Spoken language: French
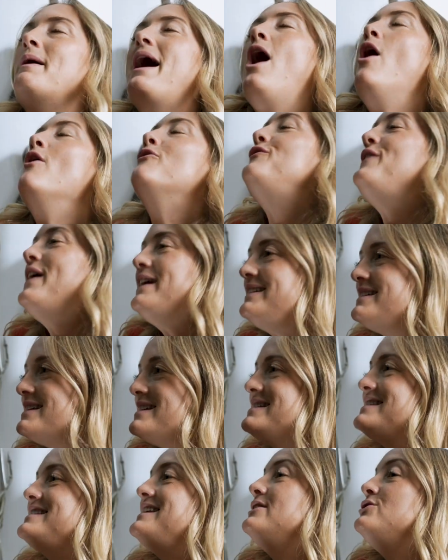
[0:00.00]
en fait,
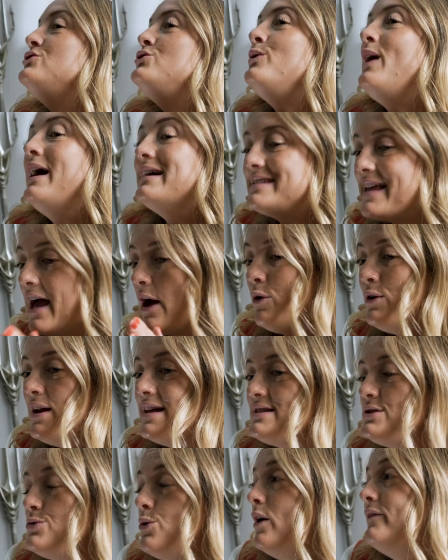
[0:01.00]
c'est dû à sa
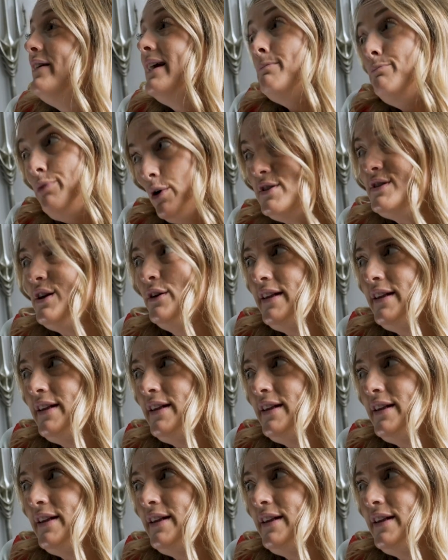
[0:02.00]
relation avec Poison